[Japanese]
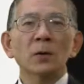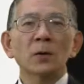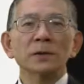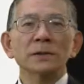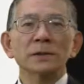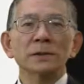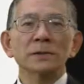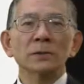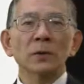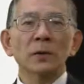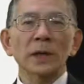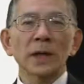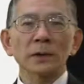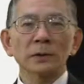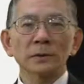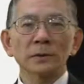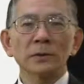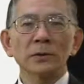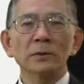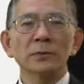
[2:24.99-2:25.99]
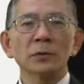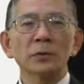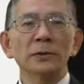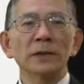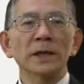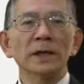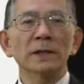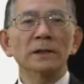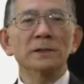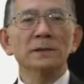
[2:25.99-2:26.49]
行するのかっていう問
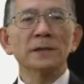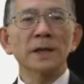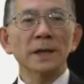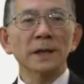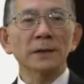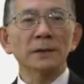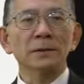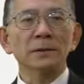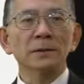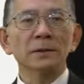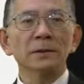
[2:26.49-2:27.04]
題ですね。